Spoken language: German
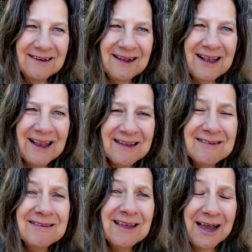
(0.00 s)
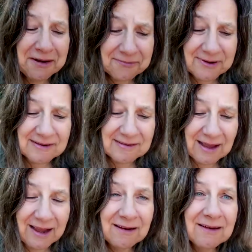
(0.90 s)
Lass es einfach
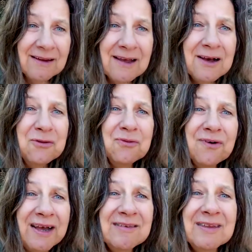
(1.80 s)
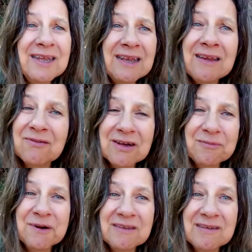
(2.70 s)
sein. Du weißt eh nicht, was
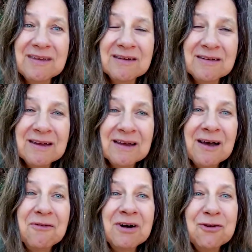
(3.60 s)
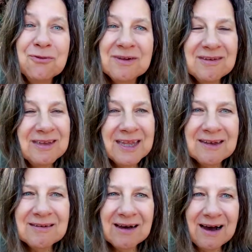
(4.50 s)
passiert, weil du dich
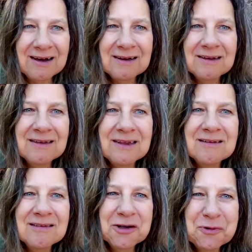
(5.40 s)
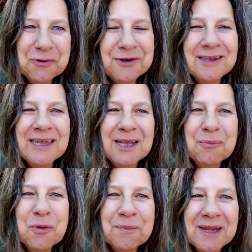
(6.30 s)
jeden Tag, jede Sekunde, jeden
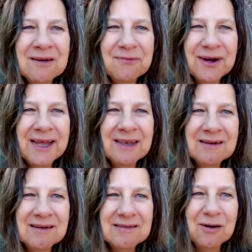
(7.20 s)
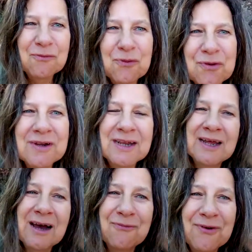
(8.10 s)
Moment veränderst aufgrund deiner
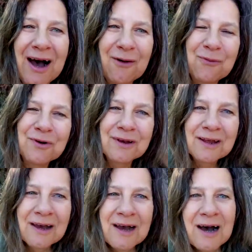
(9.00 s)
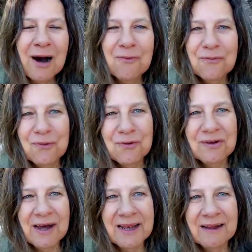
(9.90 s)
Erfahrungen, aufgrund
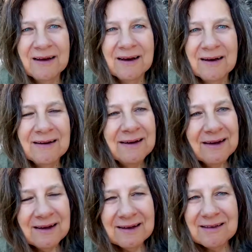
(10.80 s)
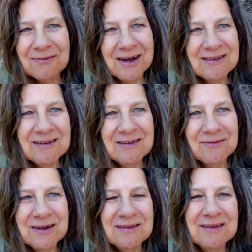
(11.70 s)
deiner ich weiß nicht
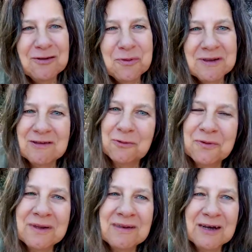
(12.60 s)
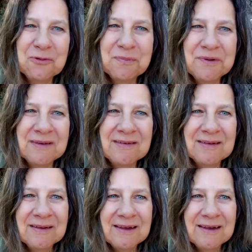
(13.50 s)
was, Situation, in der du bist.